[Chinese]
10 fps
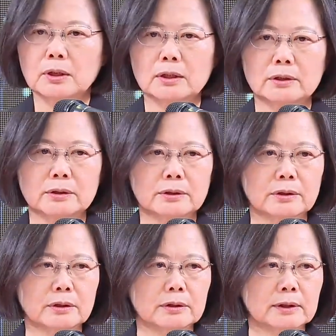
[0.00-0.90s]
呃
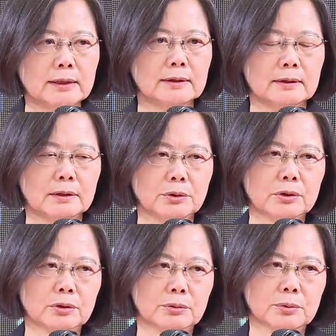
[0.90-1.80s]
三次的
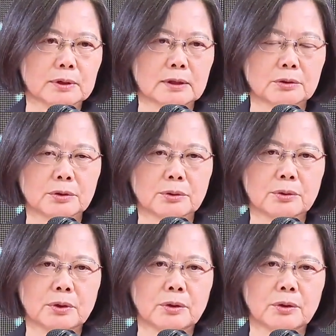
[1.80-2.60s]
选举过程中，